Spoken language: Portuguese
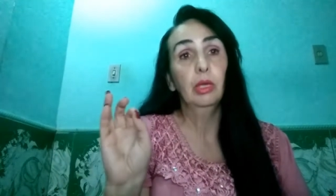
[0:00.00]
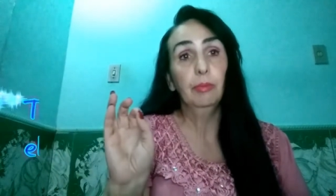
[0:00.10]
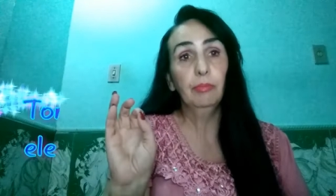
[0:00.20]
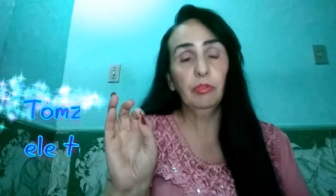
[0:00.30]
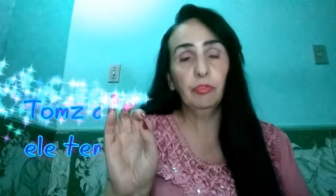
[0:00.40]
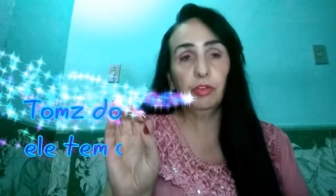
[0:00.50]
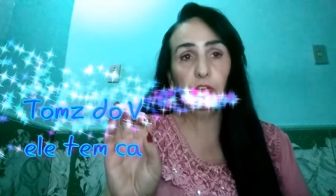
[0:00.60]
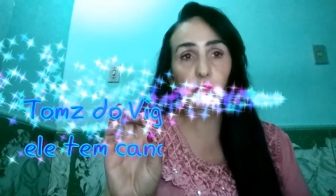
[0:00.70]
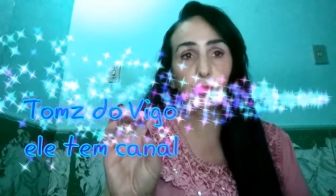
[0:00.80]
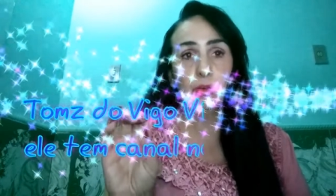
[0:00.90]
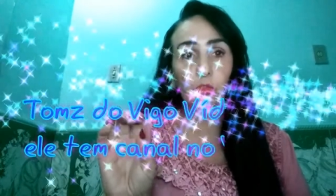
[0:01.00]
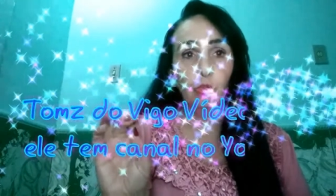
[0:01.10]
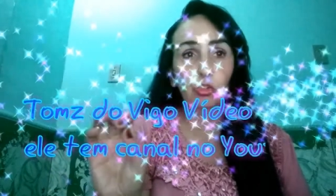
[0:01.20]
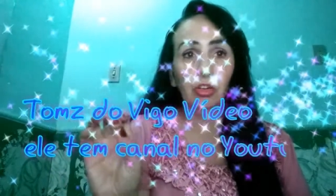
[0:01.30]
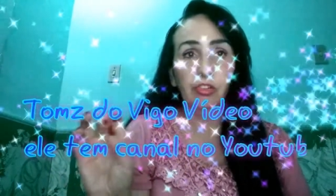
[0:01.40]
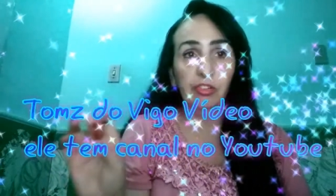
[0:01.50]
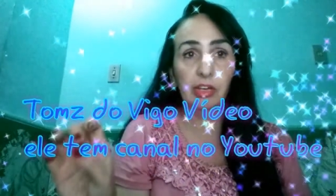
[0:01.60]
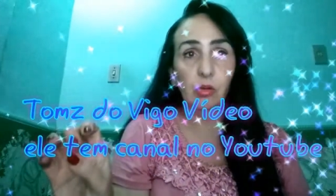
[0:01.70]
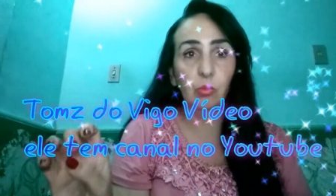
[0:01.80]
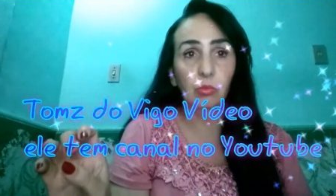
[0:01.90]
me fez uma
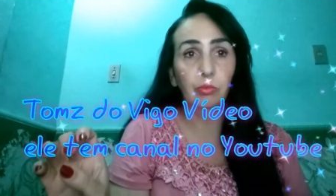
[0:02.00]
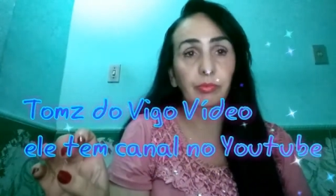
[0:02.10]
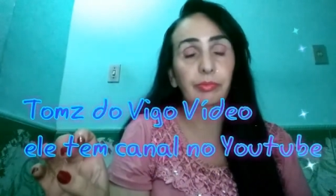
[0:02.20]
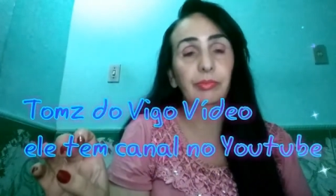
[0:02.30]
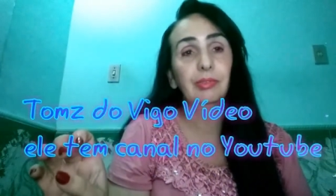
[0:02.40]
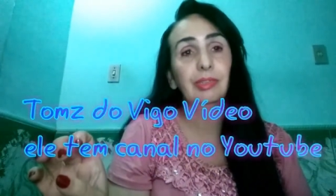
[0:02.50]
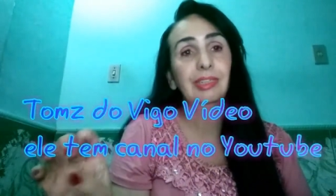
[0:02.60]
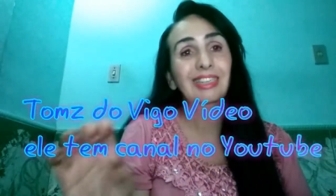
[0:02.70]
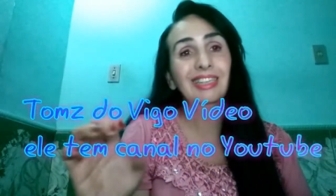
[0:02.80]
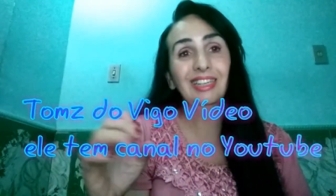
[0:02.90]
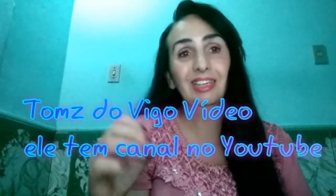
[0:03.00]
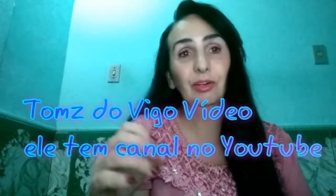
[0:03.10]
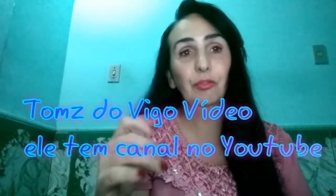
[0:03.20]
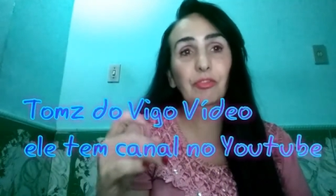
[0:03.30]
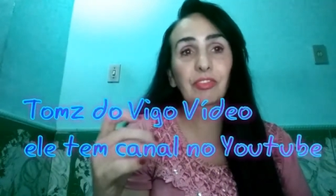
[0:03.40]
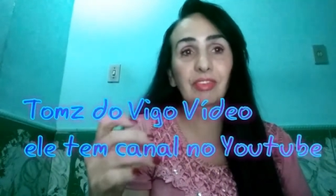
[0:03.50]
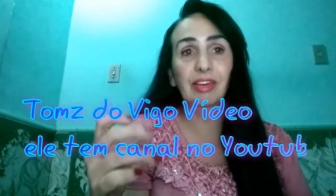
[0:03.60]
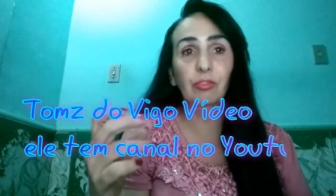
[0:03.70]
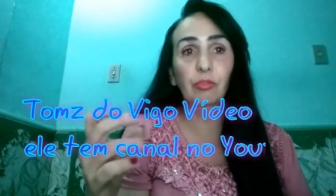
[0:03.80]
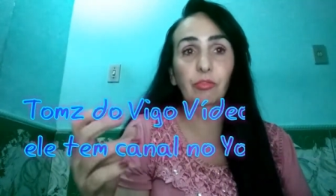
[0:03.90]
sugestão que eu
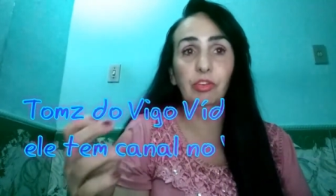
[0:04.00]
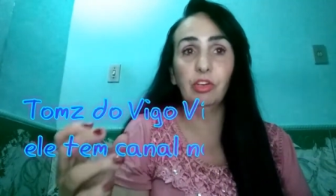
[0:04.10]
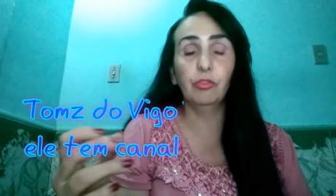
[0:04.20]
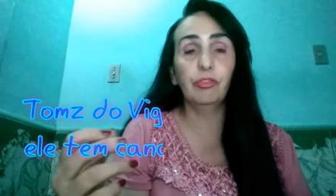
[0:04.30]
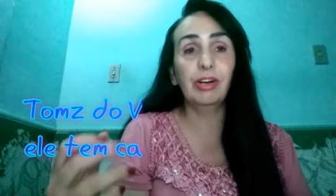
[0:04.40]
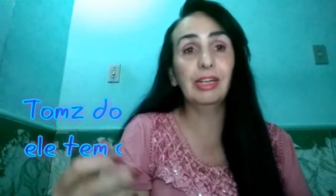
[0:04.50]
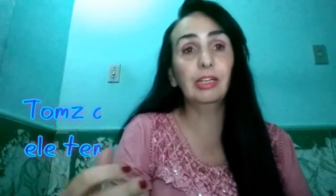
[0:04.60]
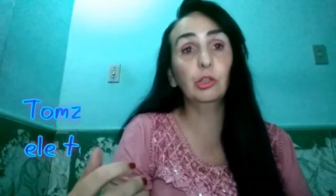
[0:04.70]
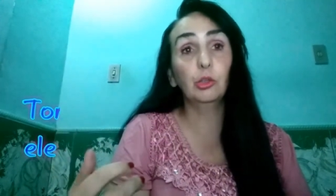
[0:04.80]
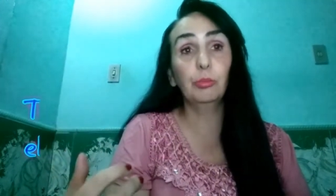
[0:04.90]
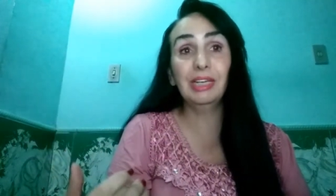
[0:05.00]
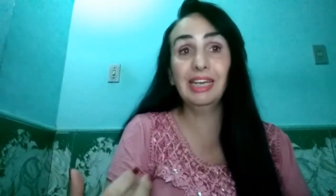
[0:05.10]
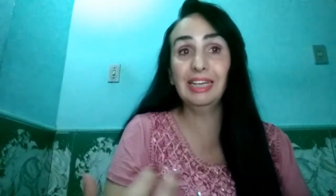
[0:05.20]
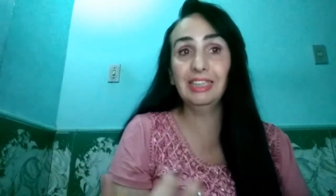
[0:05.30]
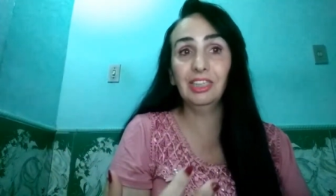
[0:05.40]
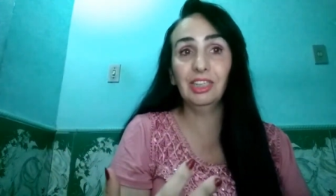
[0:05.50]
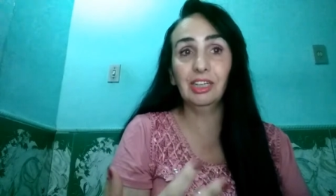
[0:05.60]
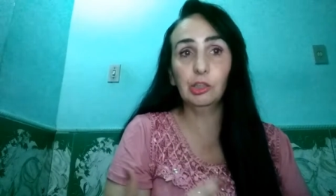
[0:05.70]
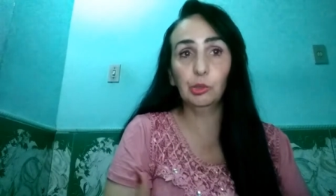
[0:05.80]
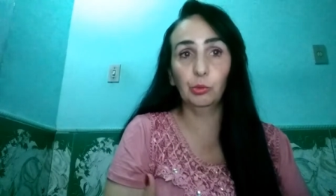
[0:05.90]
fizesse um vídeo falando sobre este
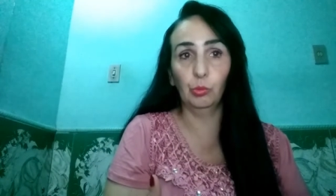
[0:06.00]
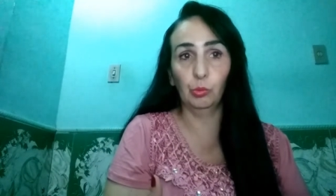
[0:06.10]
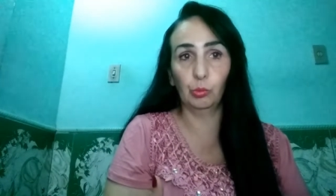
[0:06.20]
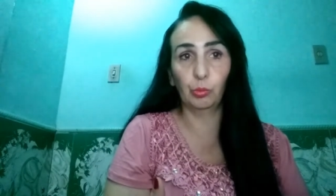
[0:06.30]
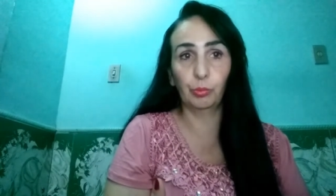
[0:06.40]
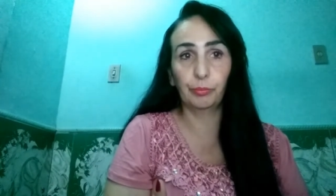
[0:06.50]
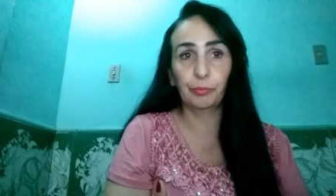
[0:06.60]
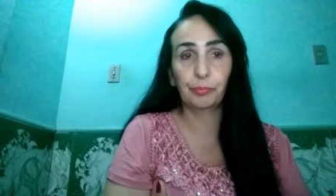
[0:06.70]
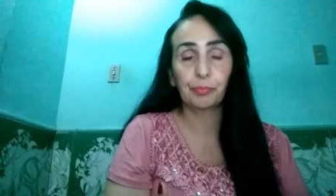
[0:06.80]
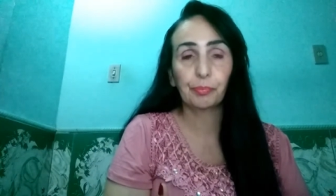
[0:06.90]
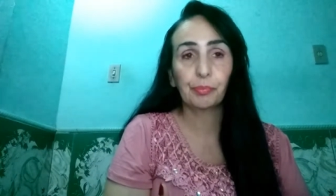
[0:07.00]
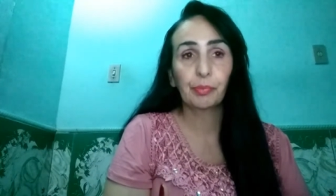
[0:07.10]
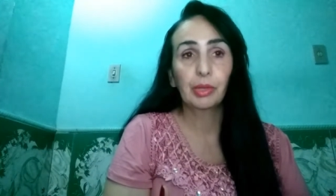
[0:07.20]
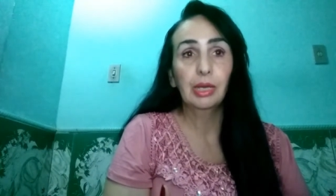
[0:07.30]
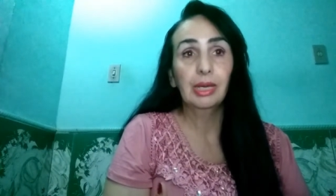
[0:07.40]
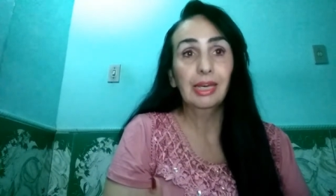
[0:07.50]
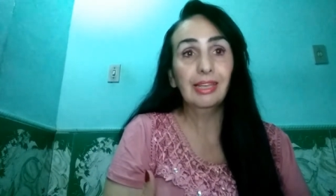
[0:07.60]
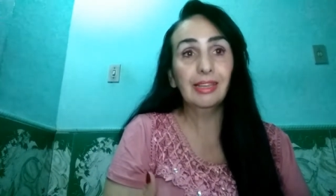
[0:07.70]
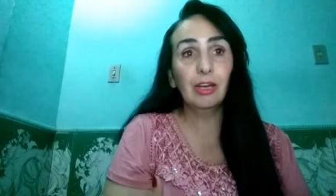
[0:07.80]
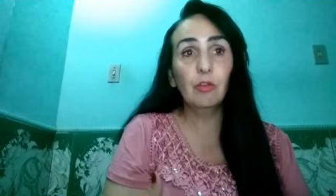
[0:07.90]
assunto.
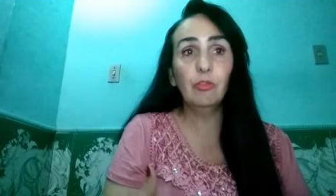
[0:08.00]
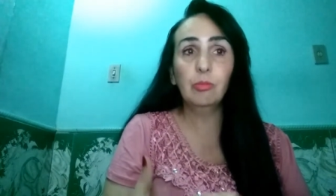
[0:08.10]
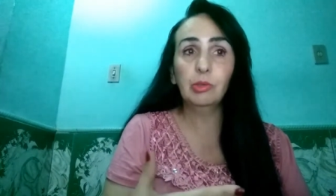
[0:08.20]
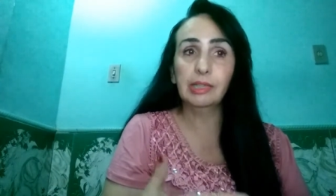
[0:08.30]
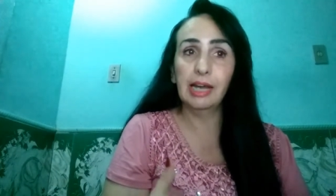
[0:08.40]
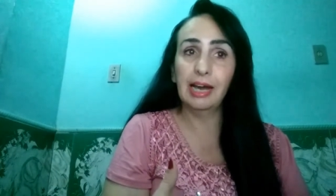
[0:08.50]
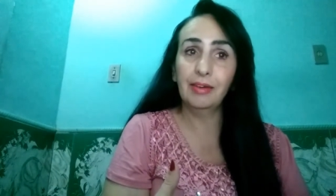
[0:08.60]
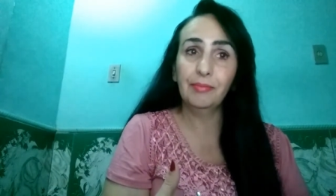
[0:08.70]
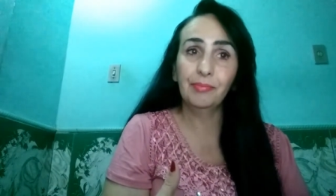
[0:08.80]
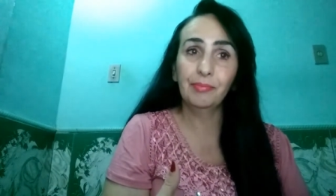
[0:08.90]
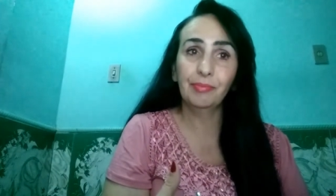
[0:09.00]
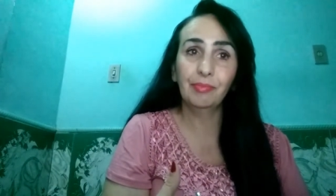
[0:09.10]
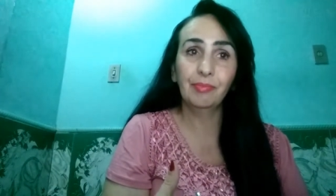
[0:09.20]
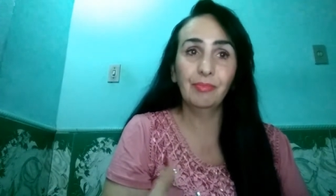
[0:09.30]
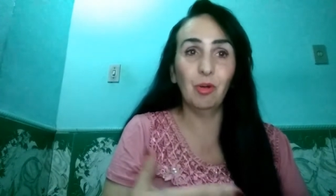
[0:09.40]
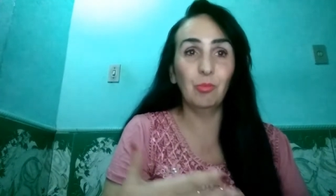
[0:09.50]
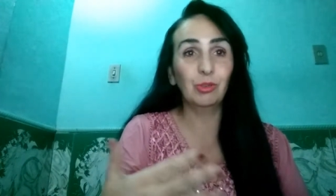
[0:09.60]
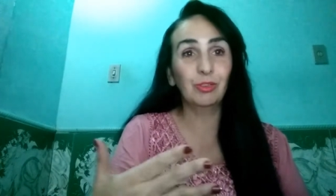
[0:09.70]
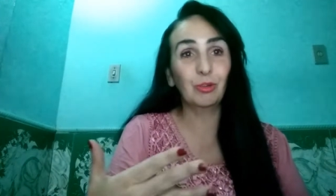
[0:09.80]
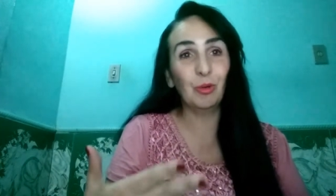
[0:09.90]
Então vamos lá,
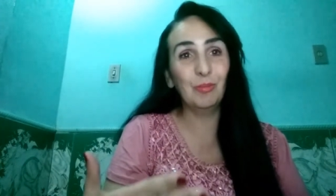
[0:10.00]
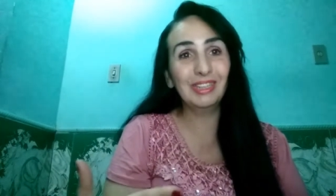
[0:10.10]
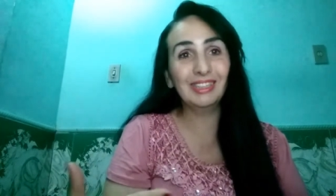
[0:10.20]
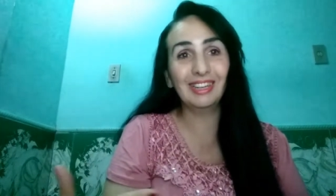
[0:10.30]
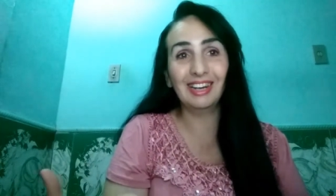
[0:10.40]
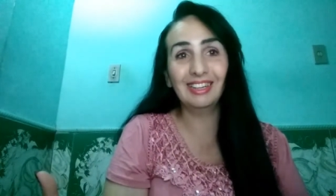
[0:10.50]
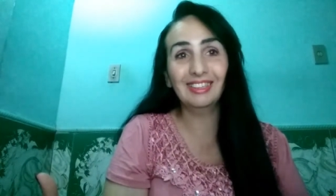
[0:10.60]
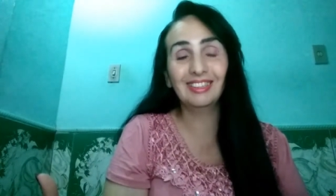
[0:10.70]
vamos começar.